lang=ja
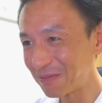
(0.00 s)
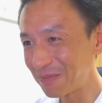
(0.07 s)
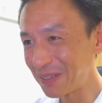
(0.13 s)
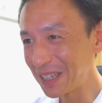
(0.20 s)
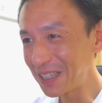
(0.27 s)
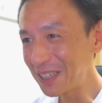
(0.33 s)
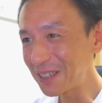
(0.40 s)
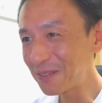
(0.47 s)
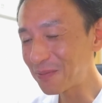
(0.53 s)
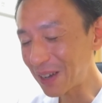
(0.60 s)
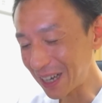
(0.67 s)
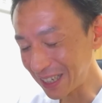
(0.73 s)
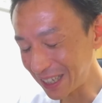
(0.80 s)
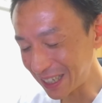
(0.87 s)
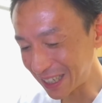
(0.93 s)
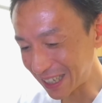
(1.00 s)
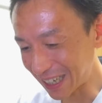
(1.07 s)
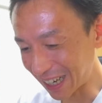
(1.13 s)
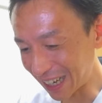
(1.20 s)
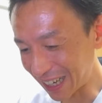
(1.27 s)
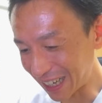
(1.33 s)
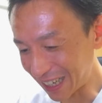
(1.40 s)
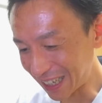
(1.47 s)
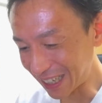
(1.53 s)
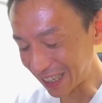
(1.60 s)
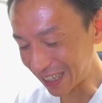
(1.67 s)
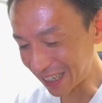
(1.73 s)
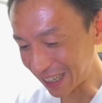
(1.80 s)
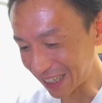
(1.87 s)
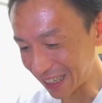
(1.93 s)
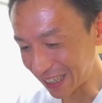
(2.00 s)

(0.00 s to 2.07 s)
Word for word: ミス・バニーか。